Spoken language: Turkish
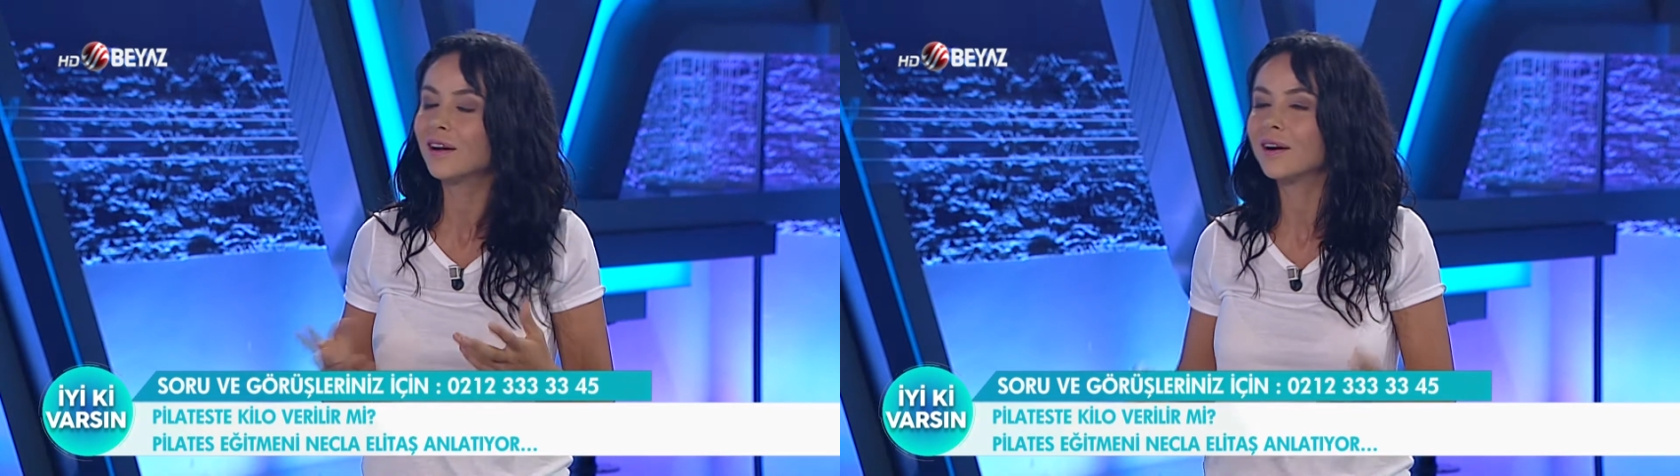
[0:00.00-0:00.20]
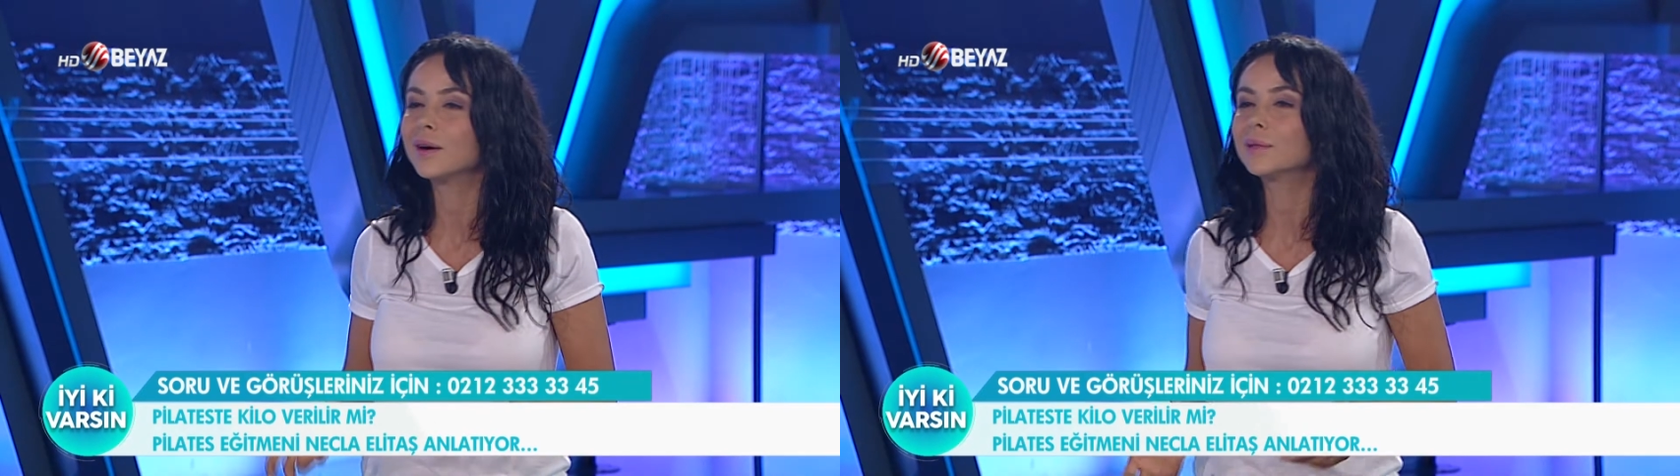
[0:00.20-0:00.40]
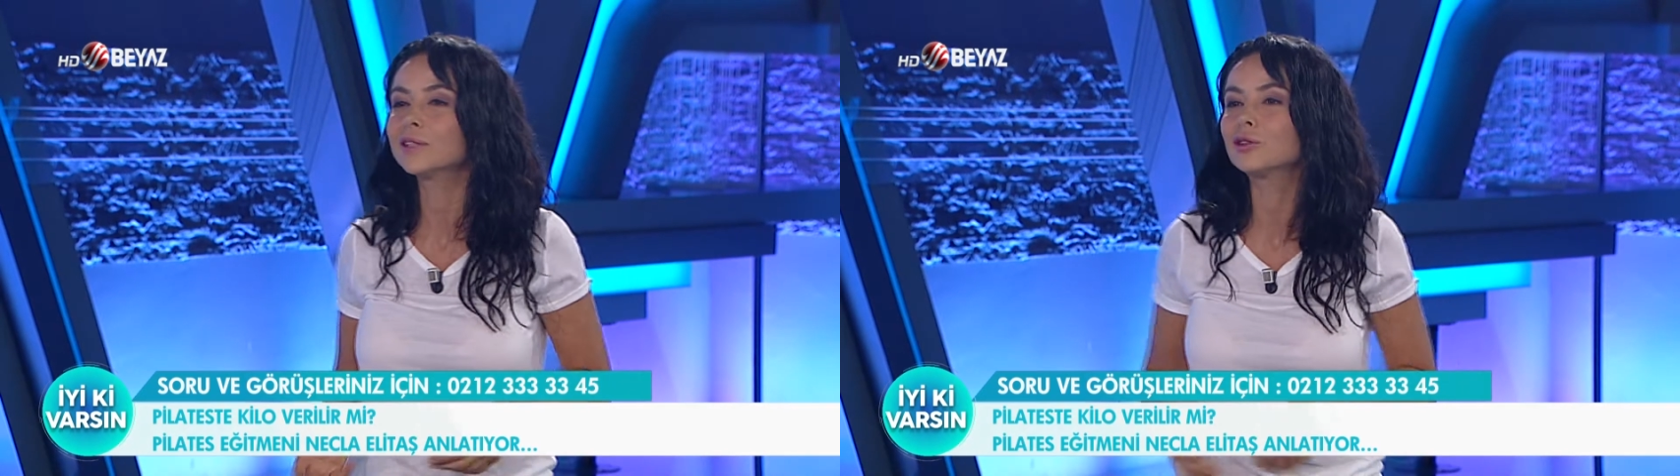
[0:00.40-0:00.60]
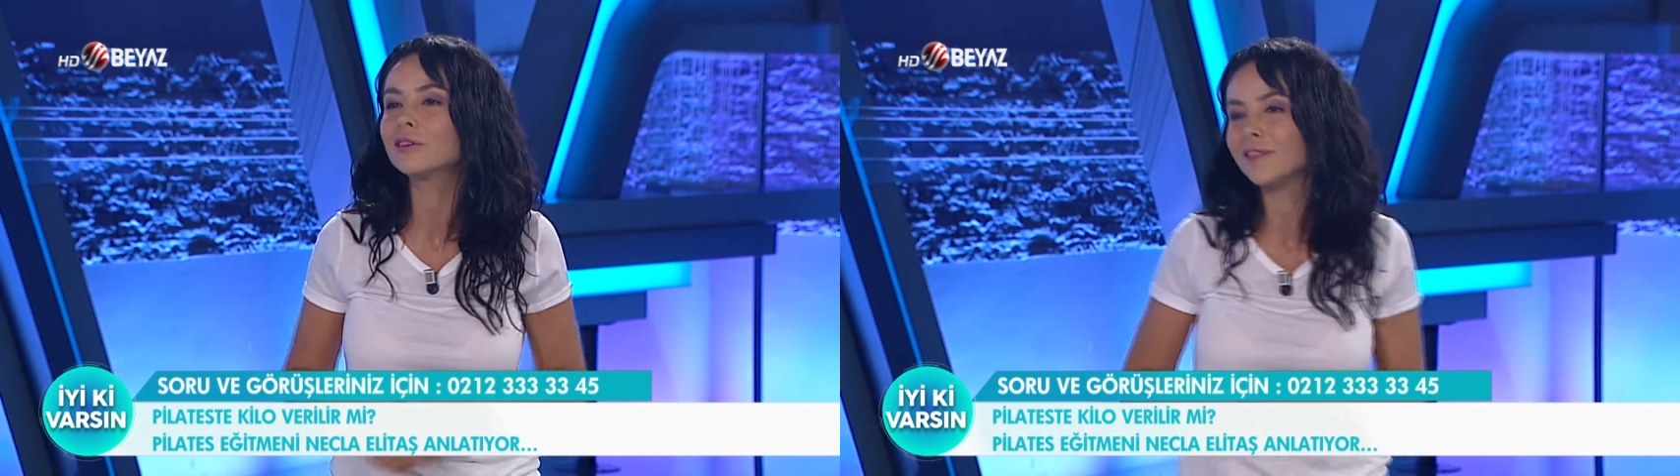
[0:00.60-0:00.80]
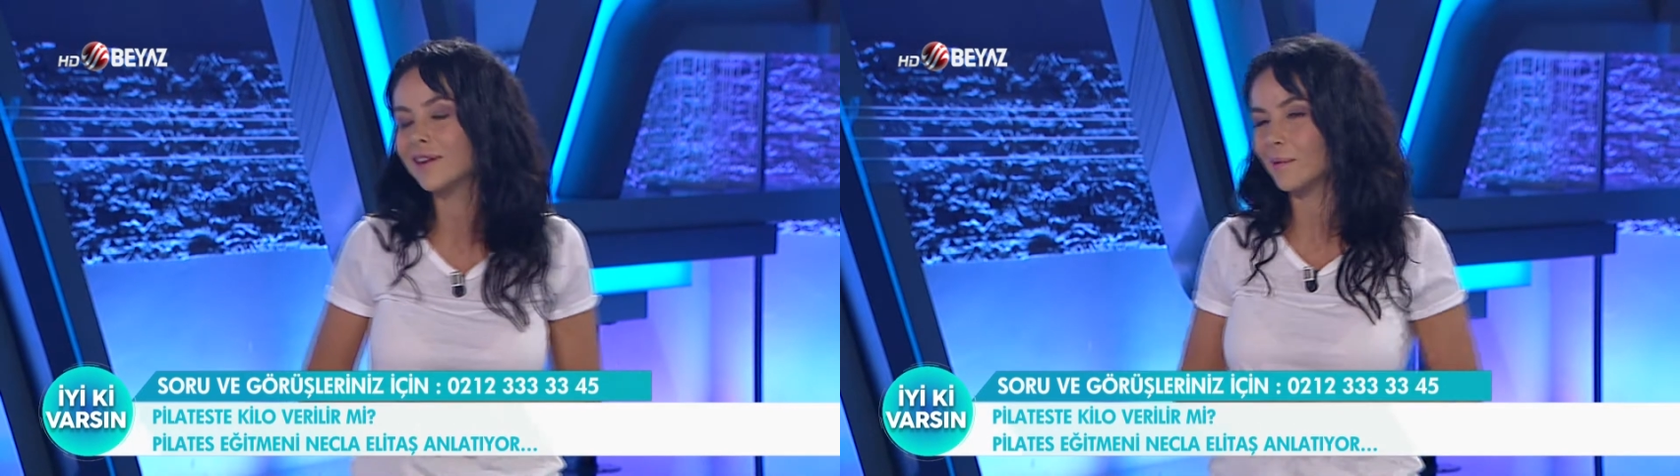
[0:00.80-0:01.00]
ama kilo
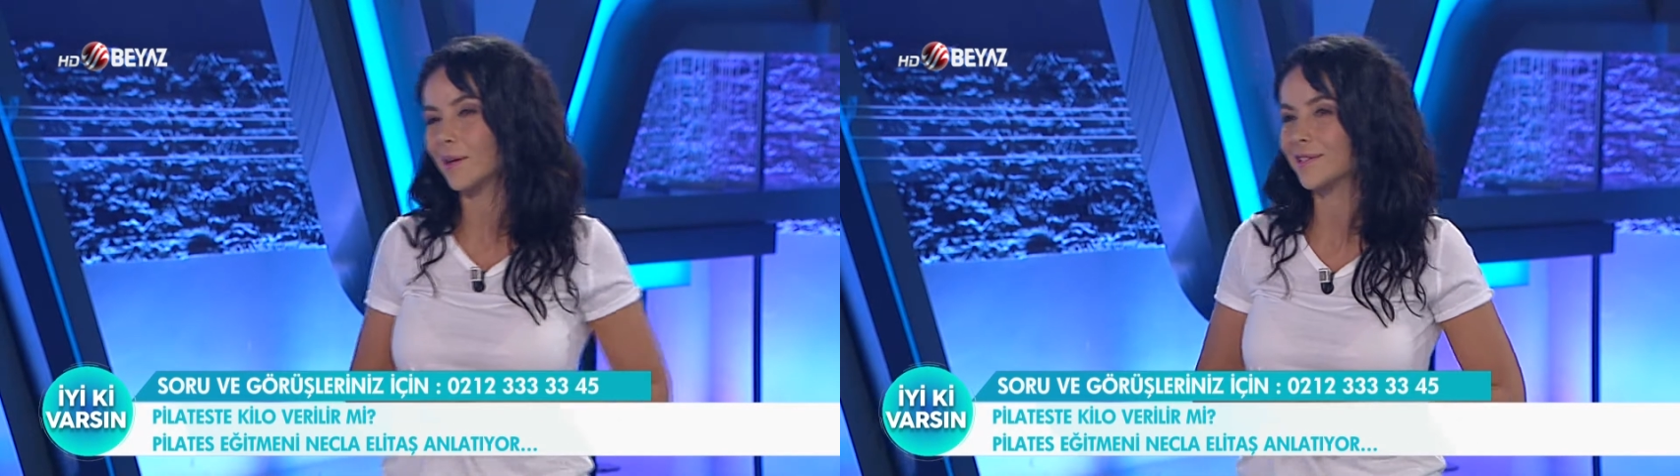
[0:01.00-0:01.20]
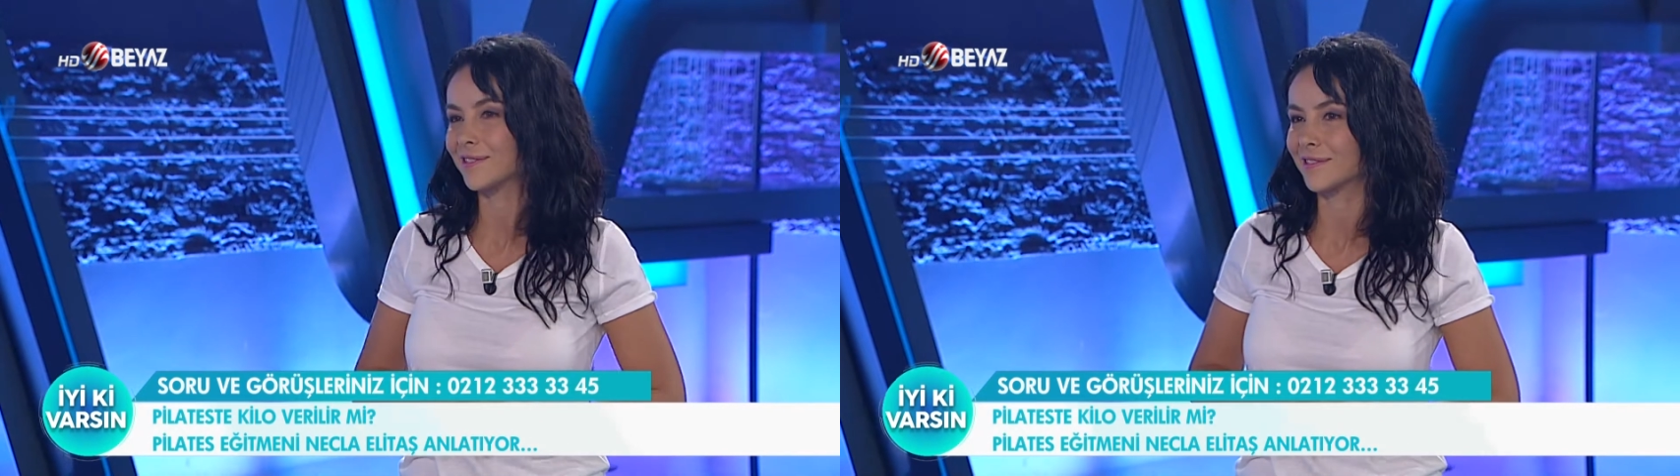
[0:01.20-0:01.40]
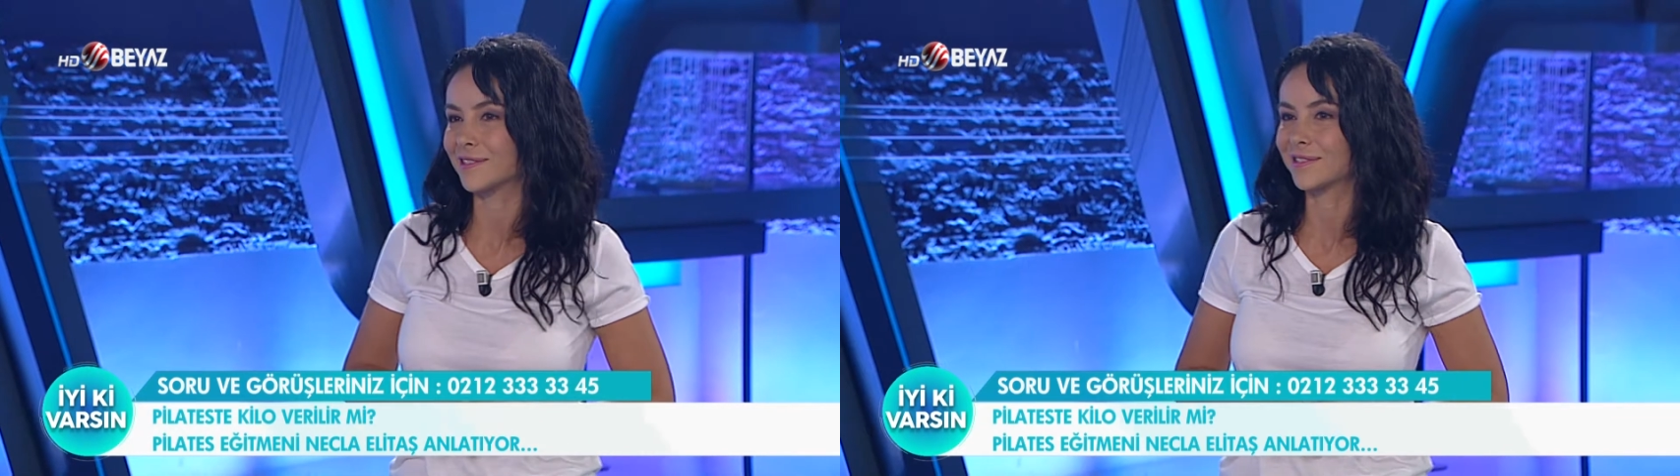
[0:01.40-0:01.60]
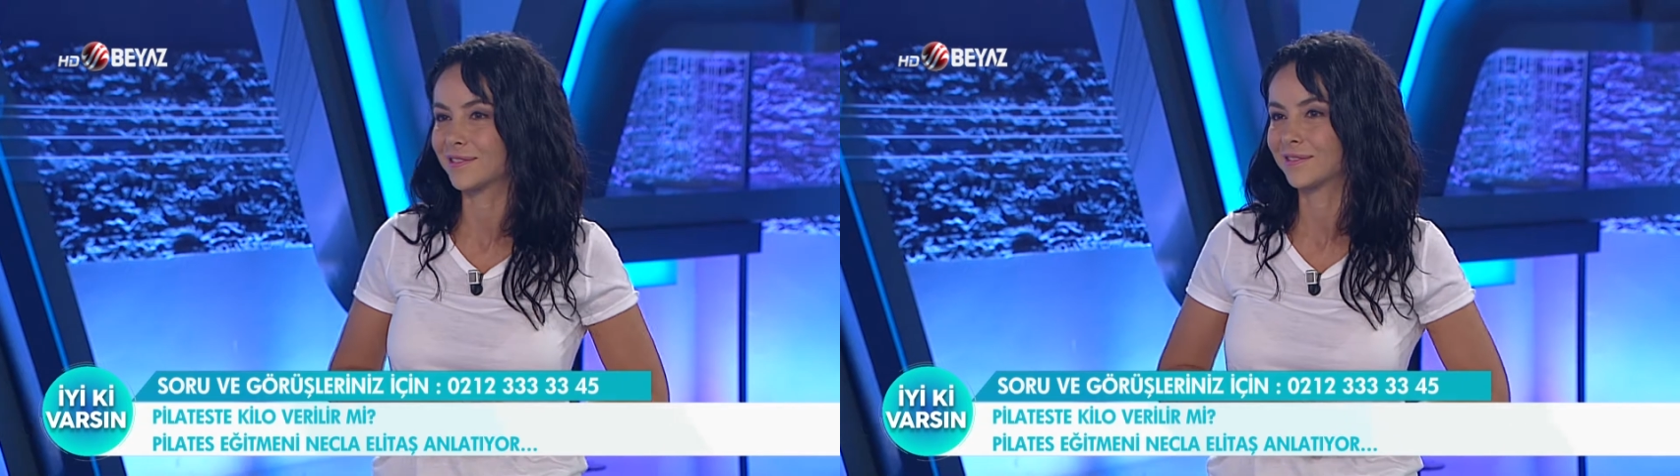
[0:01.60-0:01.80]
veremezsiniz.